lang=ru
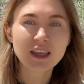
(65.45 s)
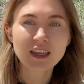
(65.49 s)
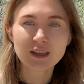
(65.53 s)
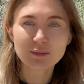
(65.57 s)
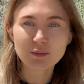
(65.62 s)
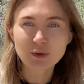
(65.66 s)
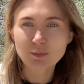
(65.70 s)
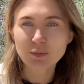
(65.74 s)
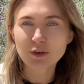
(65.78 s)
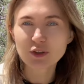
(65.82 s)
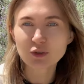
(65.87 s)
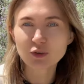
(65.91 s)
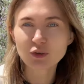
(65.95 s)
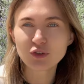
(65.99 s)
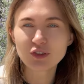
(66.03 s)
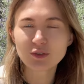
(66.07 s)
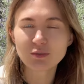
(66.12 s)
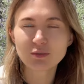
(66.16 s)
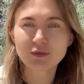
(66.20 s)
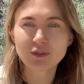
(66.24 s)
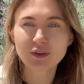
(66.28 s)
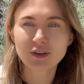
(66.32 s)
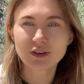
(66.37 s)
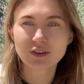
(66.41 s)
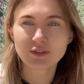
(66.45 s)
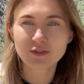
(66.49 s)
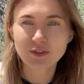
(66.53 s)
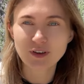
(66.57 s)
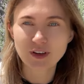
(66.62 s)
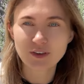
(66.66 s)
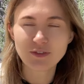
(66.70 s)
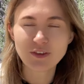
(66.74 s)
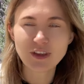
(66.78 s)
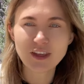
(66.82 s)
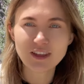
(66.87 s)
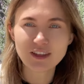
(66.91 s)
И мы подходим э, в
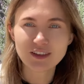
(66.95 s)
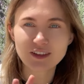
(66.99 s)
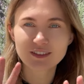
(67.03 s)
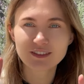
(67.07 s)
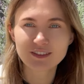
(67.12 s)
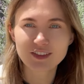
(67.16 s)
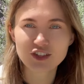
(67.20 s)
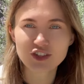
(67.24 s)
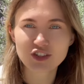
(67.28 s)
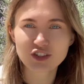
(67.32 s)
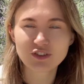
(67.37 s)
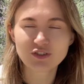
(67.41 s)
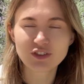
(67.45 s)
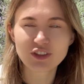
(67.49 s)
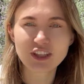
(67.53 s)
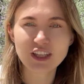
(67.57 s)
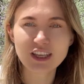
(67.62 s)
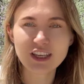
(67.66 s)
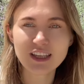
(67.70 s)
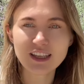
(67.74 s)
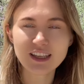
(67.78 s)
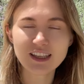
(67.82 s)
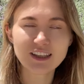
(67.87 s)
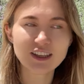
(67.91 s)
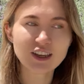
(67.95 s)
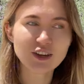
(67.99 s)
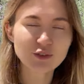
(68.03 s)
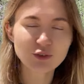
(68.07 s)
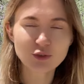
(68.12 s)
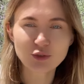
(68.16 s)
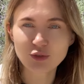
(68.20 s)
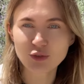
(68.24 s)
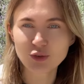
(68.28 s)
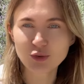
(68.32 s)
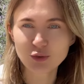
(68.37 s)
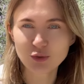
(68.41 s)
кофейник, значит, к витрине, я
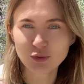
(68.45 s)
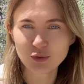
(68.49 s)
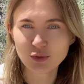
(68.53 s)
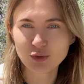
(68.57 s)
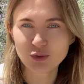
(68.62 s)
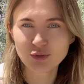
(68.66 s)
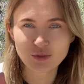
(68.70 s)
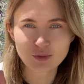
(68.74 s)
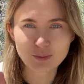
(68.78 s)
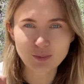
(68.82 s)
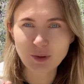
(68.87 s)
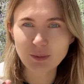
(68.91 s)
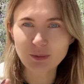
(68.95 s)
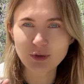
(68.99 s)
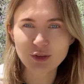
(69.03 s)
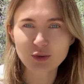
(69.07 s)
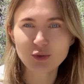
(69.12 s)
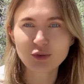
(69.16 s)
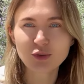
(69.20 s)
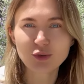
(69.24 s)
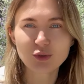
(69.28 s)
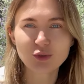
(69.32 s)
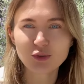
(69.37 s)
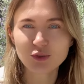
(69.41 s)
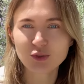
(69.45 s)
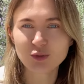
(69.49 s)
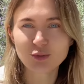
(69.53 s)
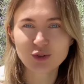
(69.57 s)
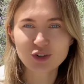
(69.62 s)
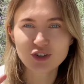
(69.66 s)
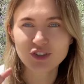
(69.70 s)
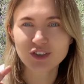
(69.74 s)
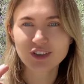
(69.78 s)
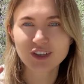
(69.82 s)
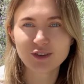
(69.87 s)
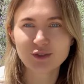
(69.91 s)
говорю, секунду, вот прямо одну секунду
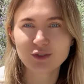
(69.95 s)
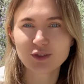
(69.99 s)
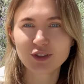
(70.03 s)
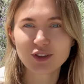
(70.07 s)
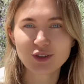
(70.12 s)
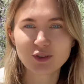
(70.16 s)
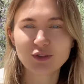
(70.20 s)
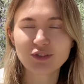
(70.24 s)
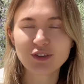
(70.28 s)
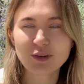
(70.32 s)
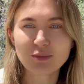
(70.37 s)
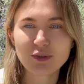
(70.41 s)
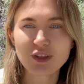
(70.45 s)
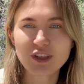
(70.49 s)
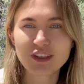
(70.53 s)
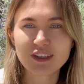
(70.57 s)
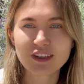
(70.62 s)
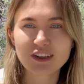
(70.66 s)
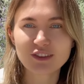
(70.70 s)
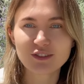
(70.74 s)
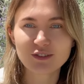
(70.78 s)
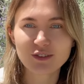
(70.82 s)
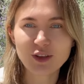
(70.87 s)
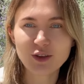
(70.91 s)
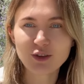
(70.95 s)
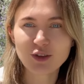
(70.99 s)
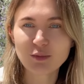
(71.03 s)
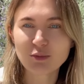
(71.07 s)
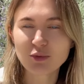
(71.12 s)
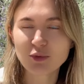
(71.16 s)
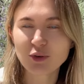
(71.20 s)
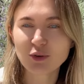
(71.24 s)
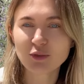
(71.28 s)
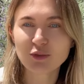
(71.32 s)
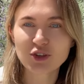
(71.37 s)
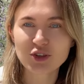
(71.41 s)
можно я вот одно сомнение развею, я
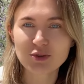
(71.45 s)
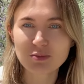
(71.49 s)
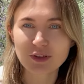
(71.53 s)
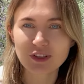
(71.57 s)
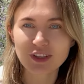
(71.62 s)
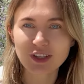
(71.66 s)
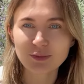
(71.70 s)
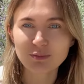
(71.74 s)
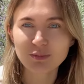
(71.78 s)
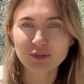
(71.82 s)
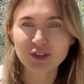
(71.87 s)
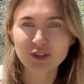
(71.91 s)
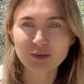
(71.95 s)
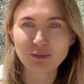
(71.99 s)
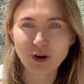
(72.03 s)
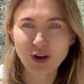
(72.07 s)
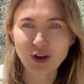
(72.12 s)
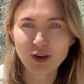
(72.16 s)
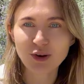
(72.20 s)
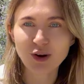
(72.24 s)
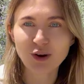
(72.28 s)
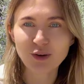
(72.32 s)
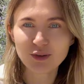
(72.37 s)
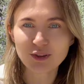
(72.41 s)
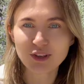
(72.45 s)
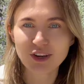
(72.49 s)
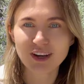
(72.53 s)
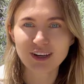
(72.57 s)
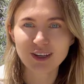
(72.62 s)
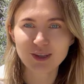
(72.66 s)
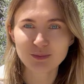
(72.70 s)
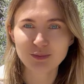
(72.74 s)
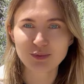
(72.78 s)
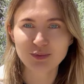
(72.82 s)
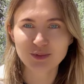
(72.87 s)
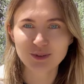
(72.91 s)
беру его чемодан, поднимаю, а он
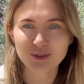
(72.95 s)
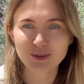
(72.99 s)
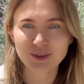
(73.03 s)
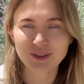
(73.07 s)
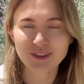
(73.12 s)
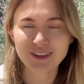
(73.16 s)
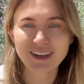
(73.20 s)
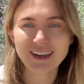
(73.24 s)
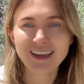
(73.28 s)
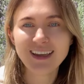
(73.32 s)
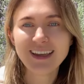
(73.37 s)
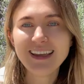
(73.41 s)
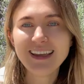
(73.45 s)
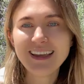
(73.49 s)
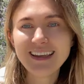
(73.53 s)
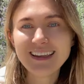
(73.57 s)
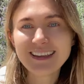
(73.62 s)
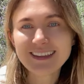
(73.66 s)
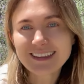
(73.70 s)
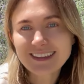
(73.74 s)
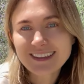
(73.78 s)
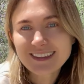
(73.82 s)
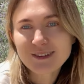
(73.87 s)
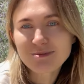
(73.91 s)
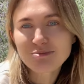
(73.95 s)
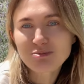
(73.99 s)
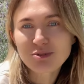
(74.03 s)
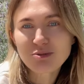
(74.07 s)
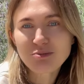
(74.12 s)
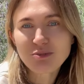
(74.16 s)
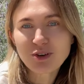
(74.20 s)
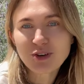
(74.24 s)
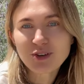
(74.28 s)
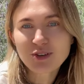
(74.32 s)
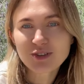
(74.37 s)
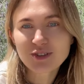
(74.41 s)
реально пустой. И так я
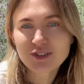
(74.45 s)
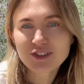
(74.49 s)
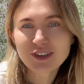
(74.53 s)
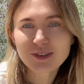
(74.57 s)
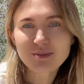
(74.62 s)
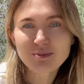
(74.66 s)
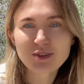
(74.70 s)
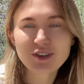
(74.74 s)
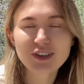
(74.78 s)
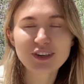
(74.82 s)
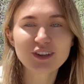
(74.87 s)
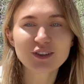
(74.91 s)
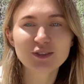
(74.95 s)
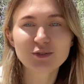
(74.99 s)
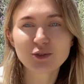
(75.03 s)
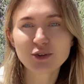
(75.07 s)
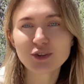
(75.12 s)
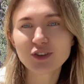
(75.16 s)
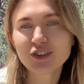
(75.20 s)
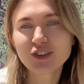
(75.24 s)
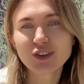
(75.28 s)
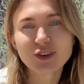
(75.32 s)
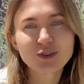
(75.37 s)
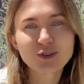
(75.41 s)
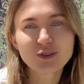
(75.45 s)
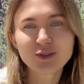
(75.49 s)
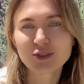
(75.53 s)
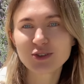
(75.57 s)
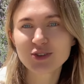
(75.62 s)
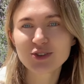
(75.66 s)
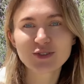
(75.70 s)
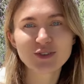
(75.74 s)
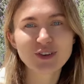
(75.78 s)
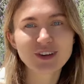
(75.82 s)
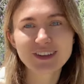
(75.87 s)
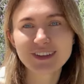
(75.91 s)
понимаю, что человек меня разводит, я говорю,
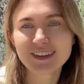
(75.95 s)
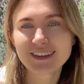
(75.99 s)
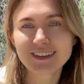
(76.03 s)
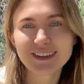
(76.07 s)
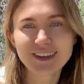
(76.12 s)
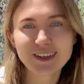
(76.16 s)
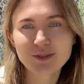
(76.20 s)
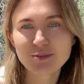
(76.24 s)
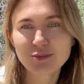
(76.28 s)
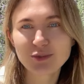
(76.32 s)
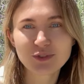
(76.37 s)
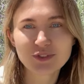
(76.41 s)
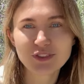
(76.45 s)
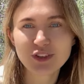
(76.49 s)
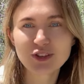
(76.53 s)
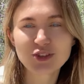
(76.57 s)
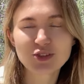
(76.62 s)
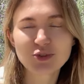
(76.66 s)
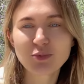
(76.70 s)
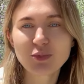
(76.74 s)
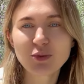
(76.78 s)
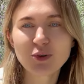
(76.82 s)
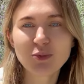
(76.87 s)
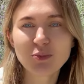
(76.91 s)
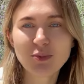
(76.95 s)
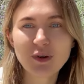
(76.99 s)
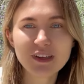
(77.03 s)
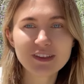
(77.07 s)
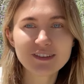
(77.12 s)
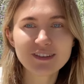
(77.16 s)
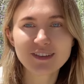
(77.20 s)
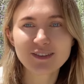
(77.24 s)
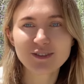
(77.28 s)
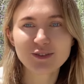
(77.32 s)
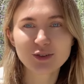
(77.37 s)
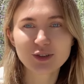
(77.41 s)
слушай, чувак, нет, я не буду тебе ничего
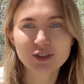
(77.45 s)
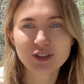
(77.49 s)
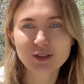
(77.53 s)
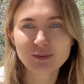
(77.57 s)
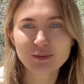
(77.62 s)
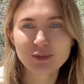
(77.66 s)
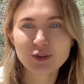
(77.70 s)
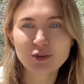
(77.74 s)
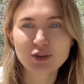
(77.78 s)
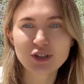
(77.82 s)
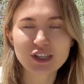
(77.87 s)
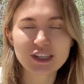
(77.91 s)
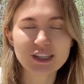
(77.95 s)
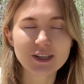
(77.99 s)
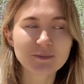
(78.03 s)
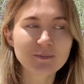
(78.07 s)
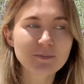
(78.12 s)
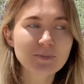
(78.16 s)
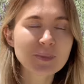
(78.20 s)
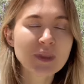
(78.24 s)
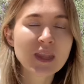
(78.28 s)
покупать, вот, и мы ушли.